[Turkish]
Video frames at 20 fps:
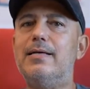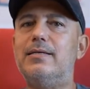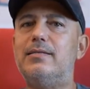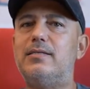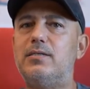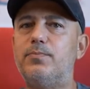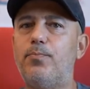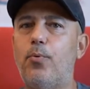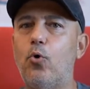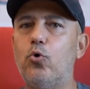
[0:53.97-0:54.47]

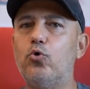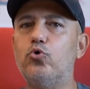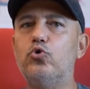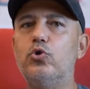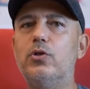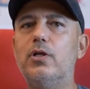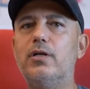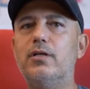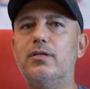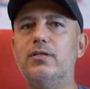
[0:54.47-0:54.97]

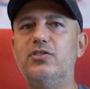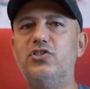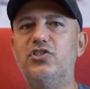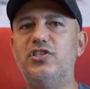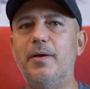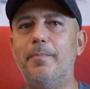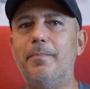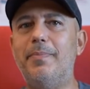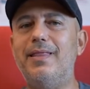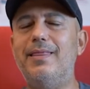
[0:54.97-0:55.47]
sporcuların
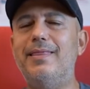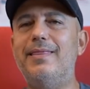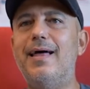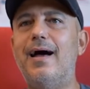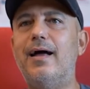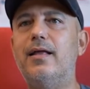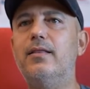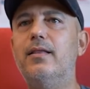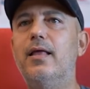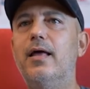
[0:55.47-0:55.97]

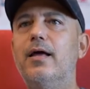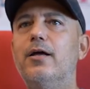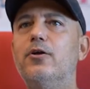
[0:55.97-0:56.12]
cebinden